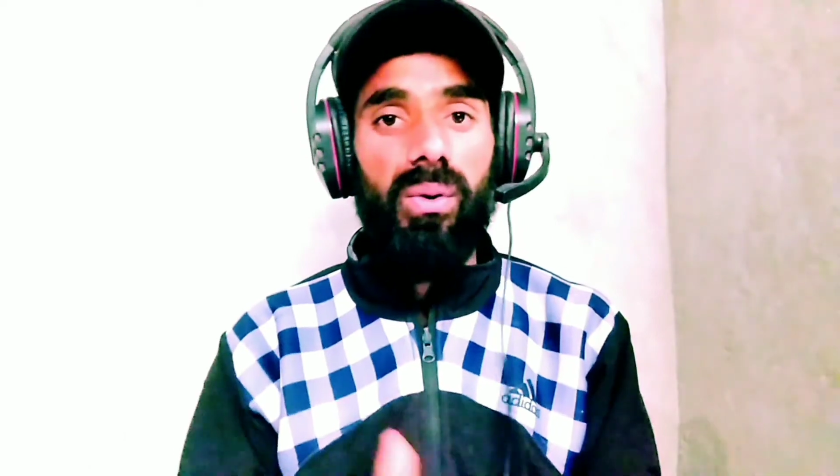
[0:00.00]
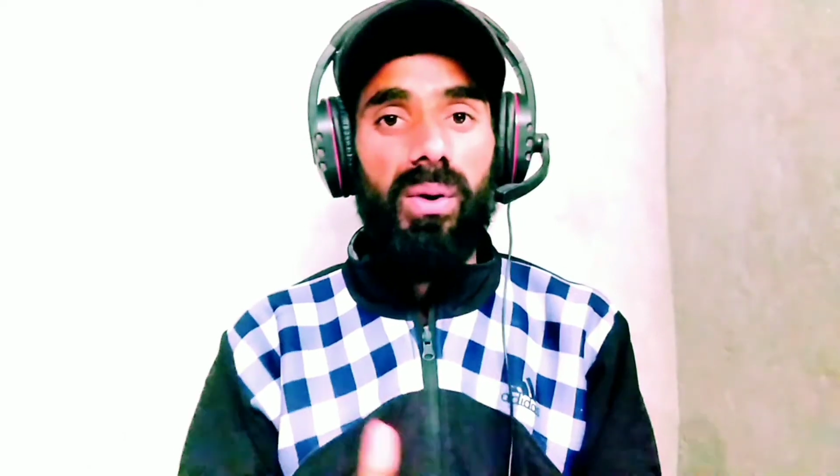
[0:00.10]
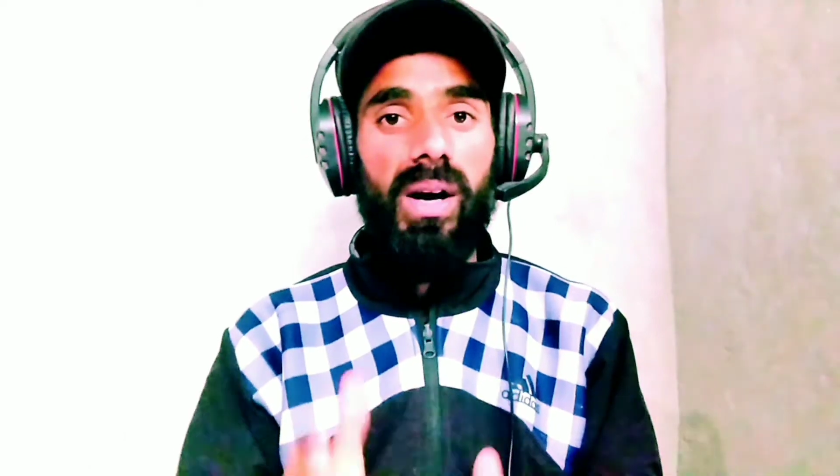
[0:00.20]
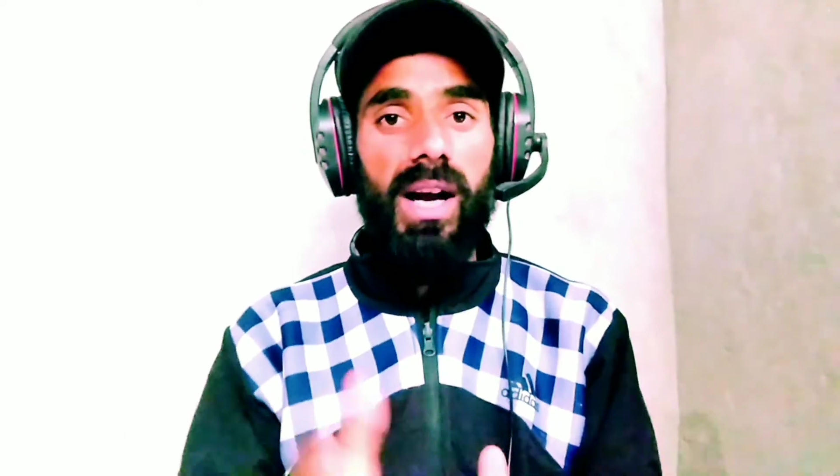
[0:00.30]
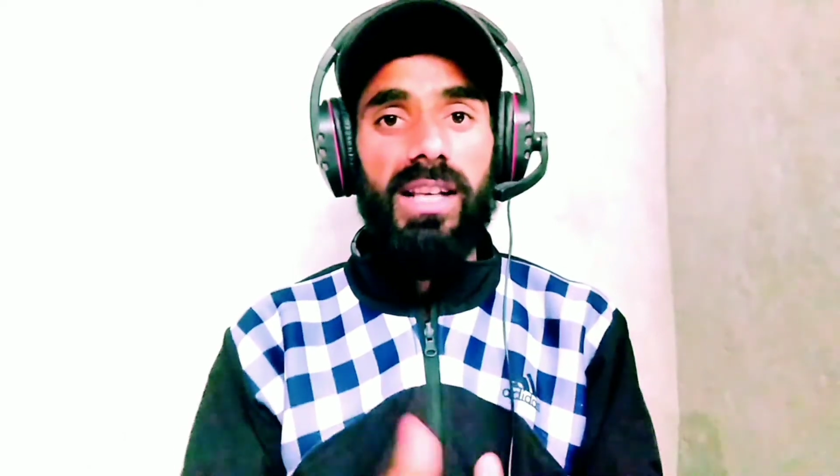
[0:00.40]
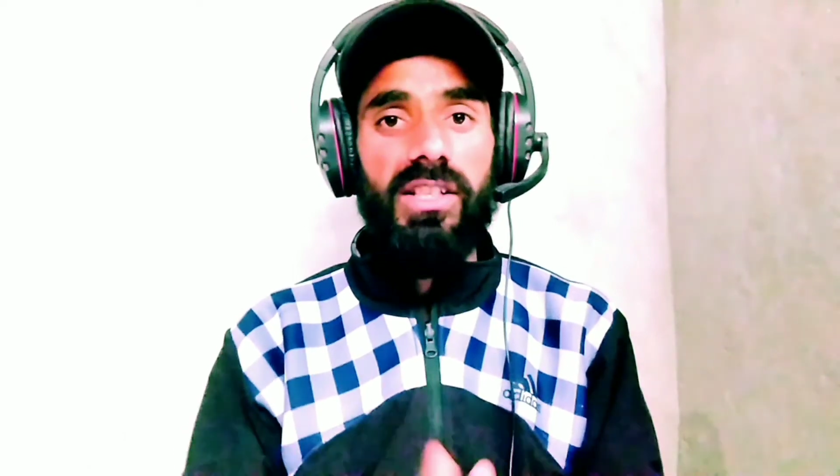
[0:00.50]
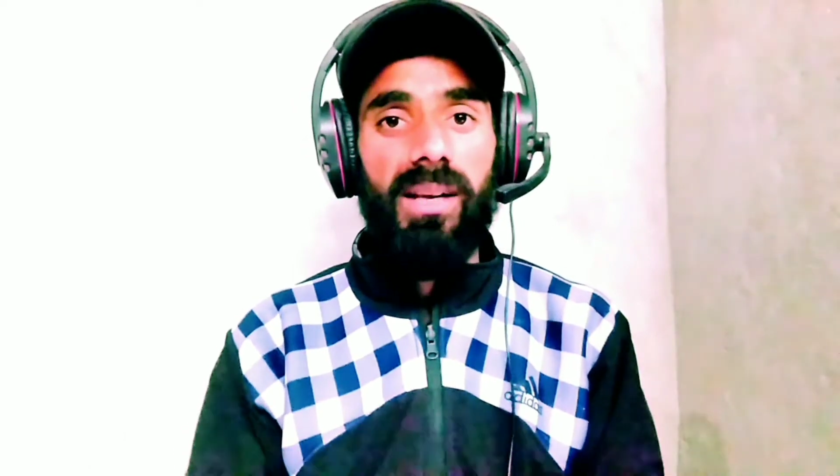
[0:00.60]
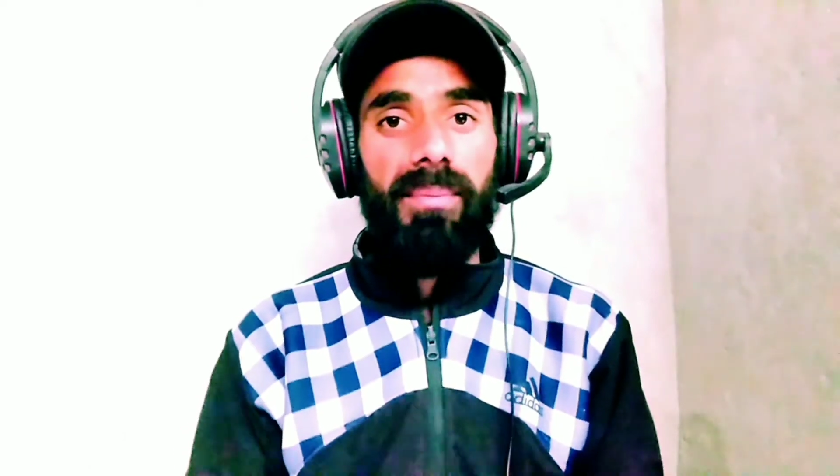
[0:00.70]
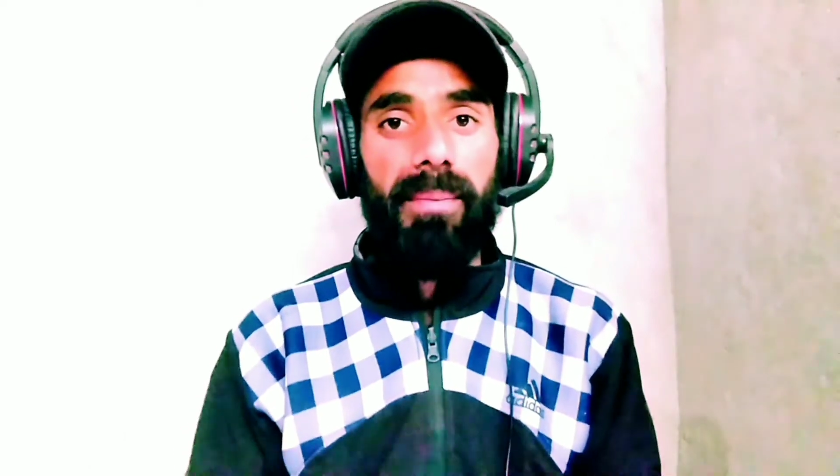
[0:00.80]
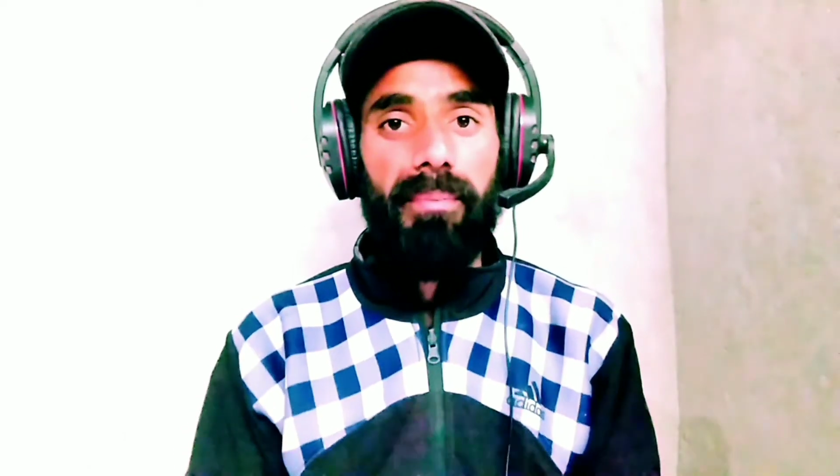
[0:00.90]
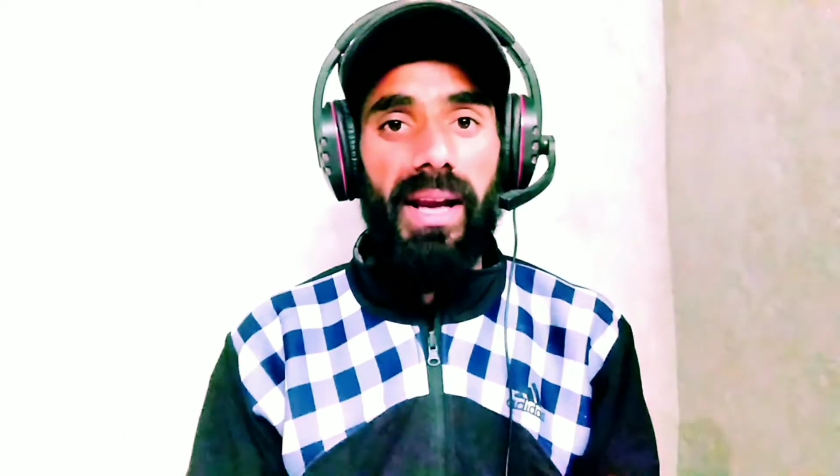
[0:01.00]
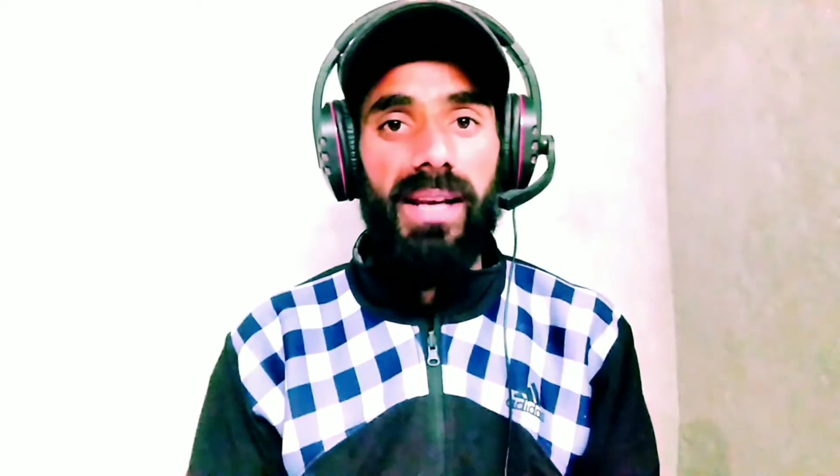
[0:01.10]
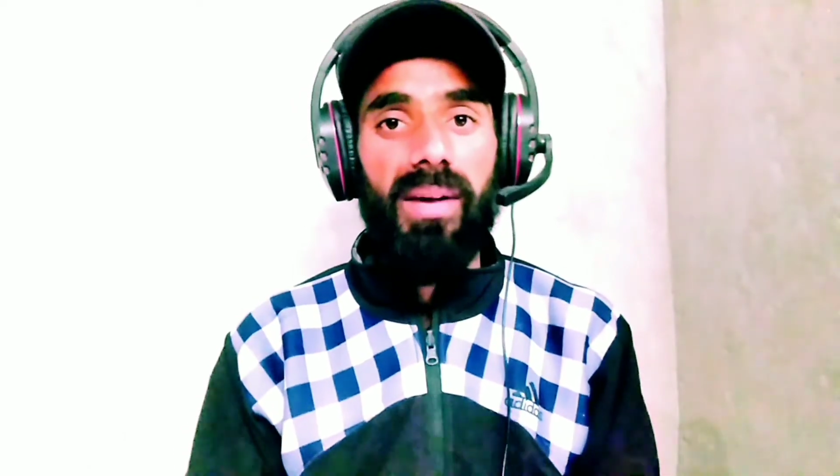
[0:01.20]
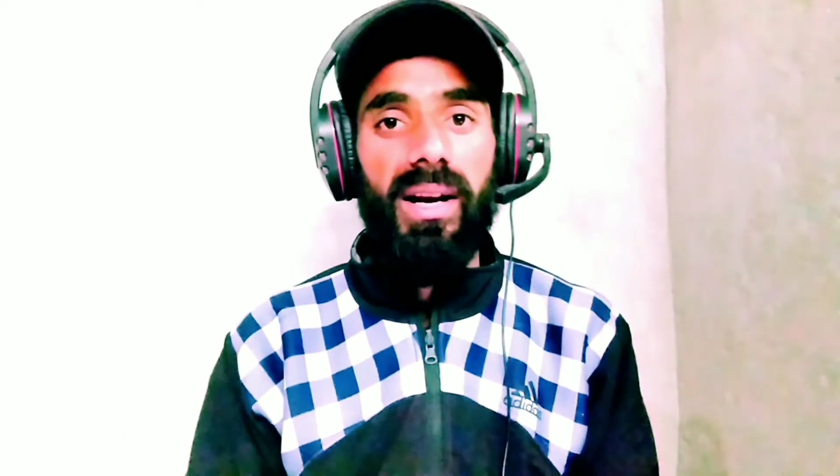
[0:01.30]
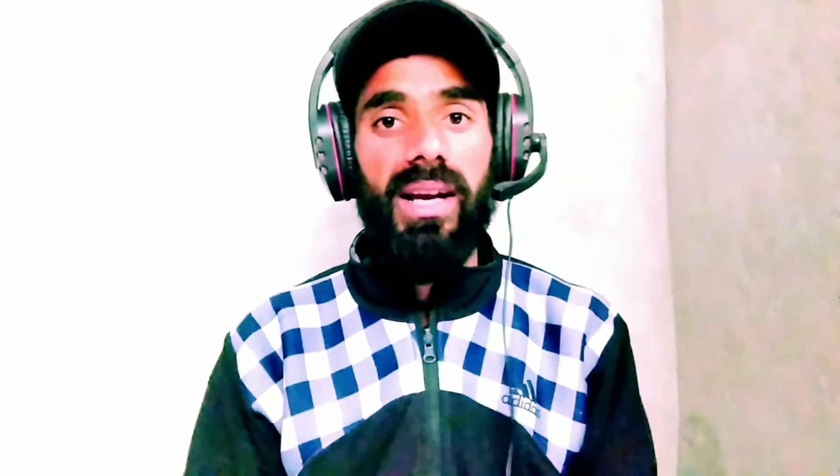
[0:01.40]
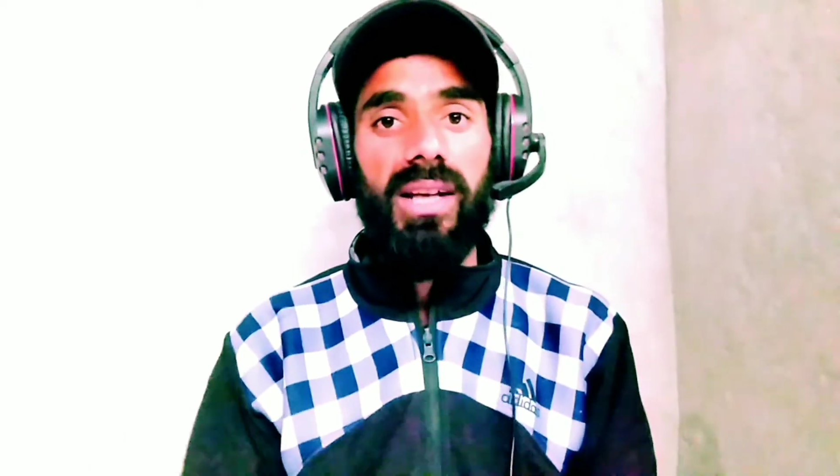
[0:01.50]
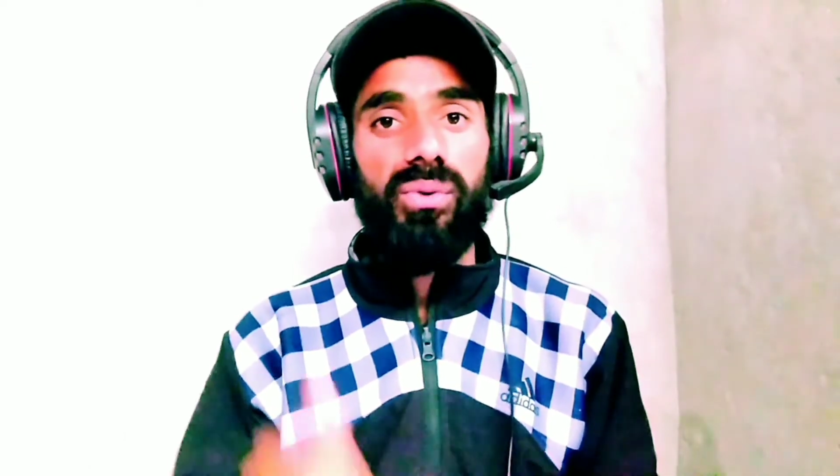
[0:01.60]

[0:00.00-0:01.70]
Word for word: और अगर चैनल पर पहली बार आए हैं